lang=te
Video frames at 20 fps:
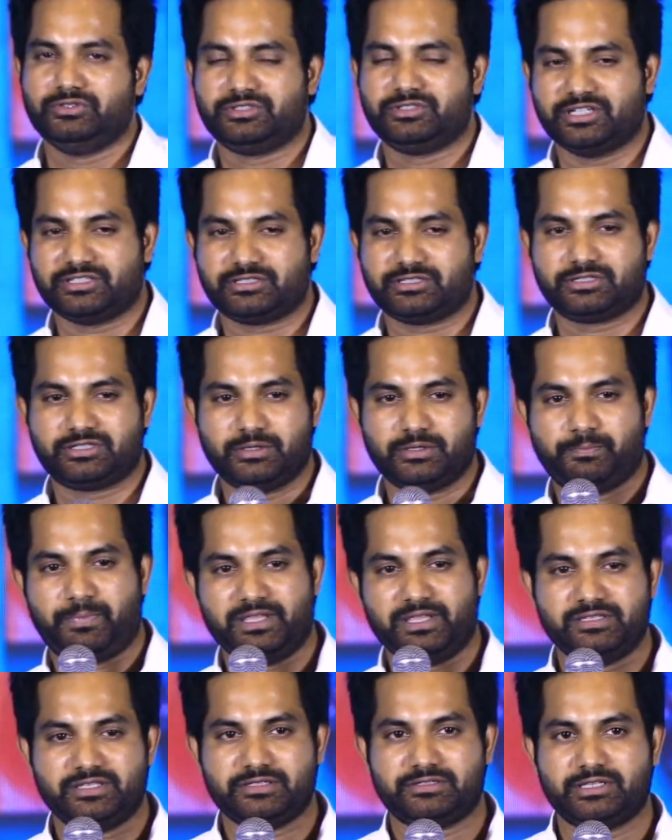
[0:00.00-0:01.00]
జస్ట్
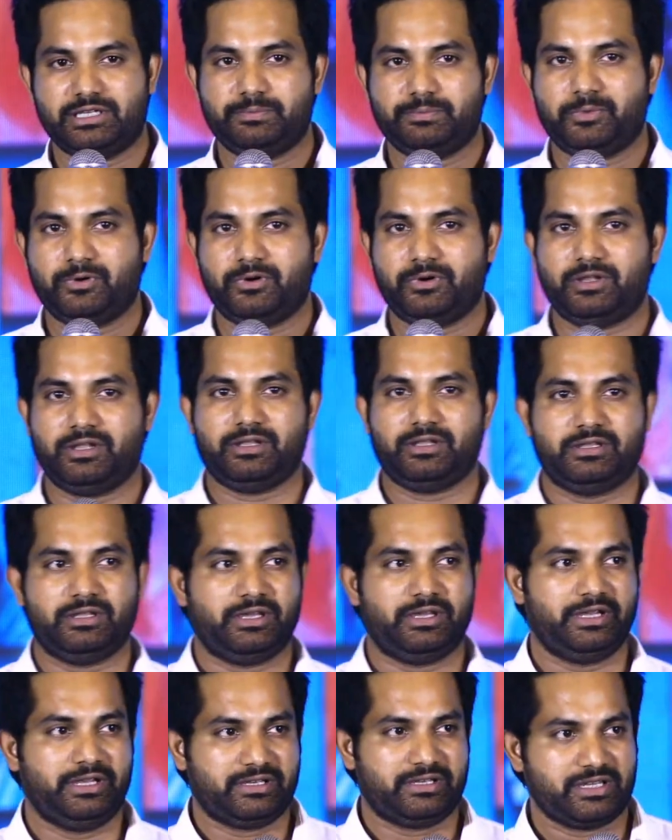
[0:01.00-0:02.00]
పనిచేసి వెళ్ళిపోవాలన్న
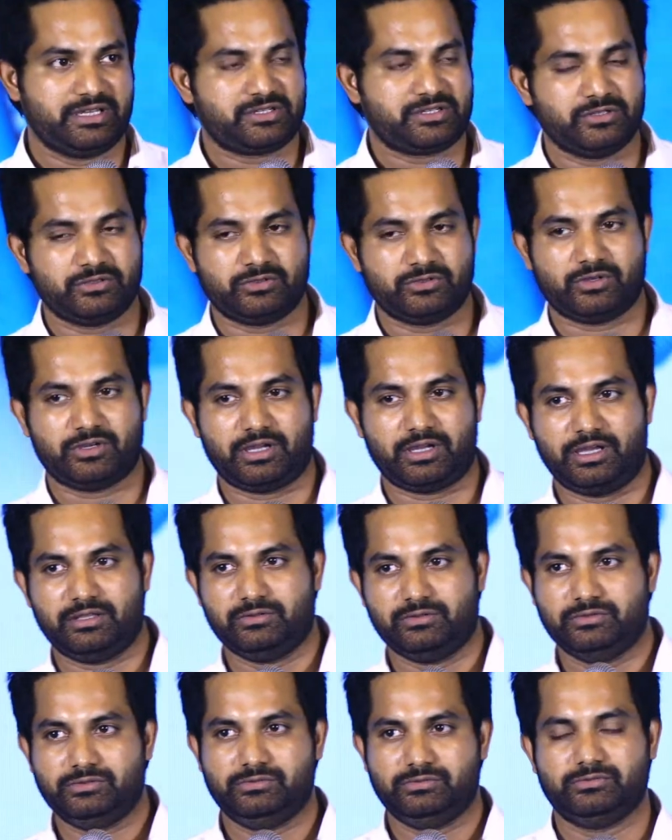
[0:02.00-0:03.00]
ఇంటెన్షన్తో
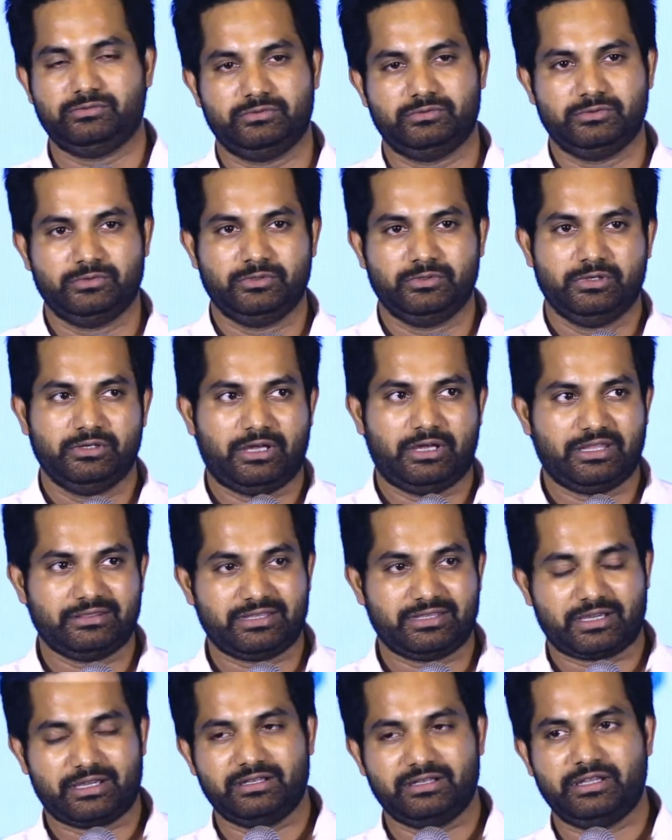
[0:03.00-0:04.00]
కాదు
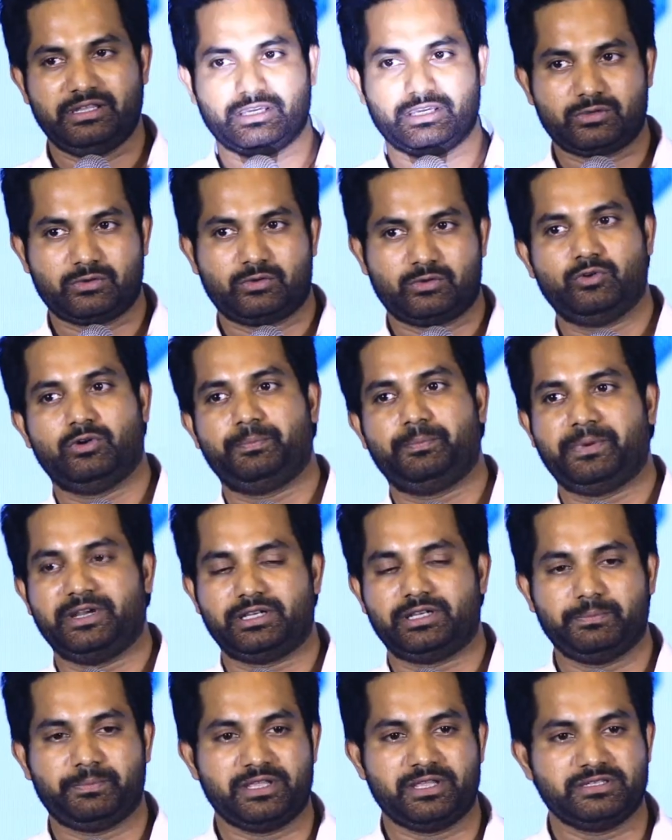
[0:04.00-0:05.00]
అంతకన్నా ఎక్కువ
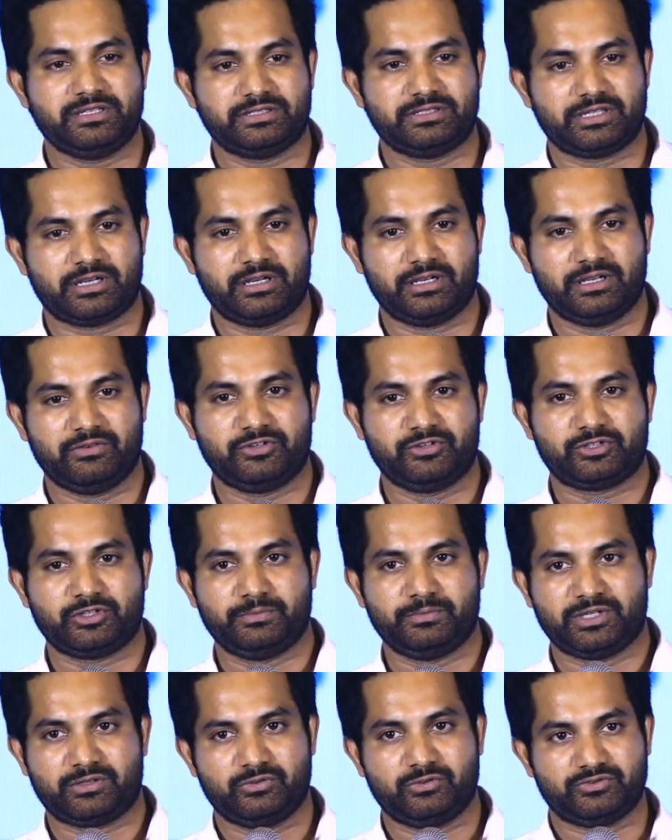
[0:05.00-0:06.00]
పెట్టి పనిచేశారన్న విషయం
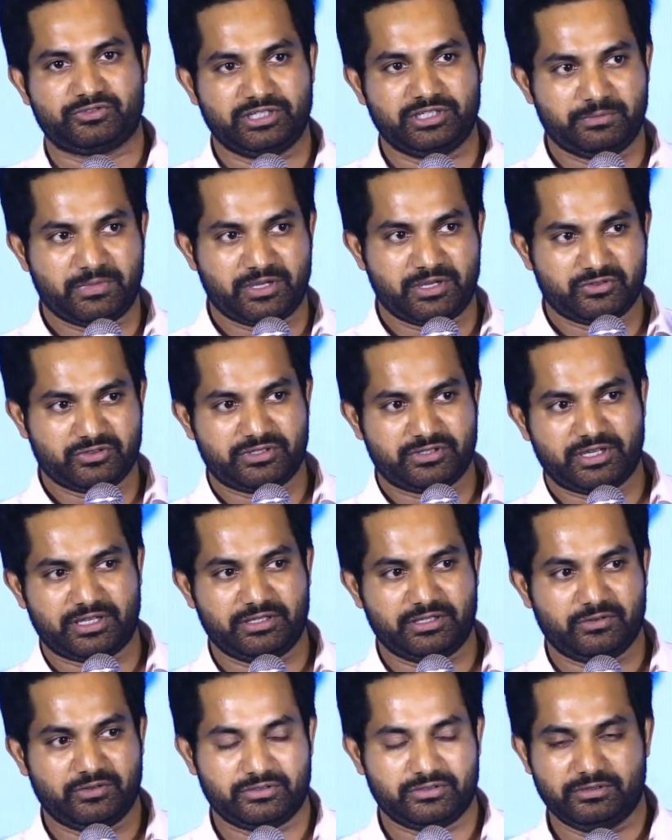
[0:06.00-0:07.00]
మీకు సినిమా చూస్తే
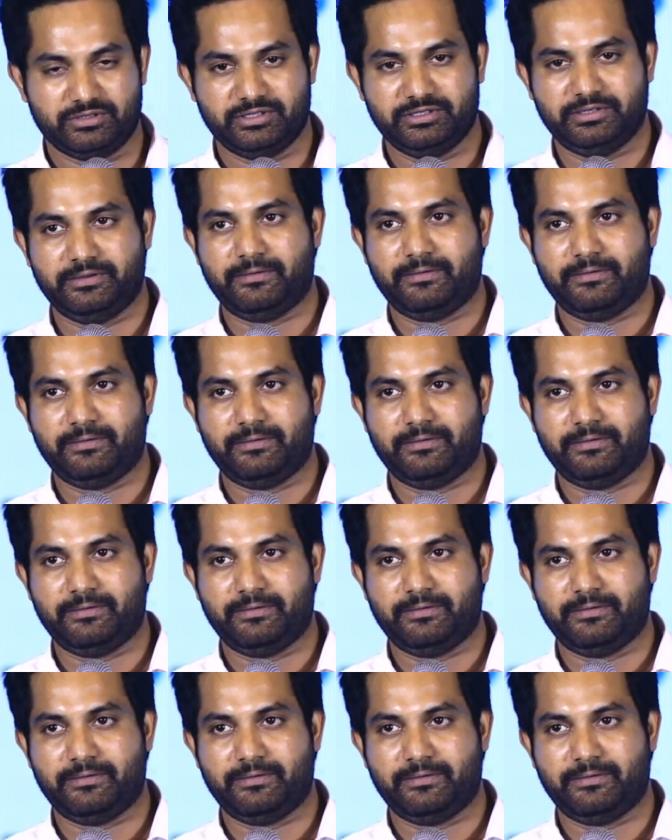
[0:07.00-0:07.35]
అర్థమవుతుంది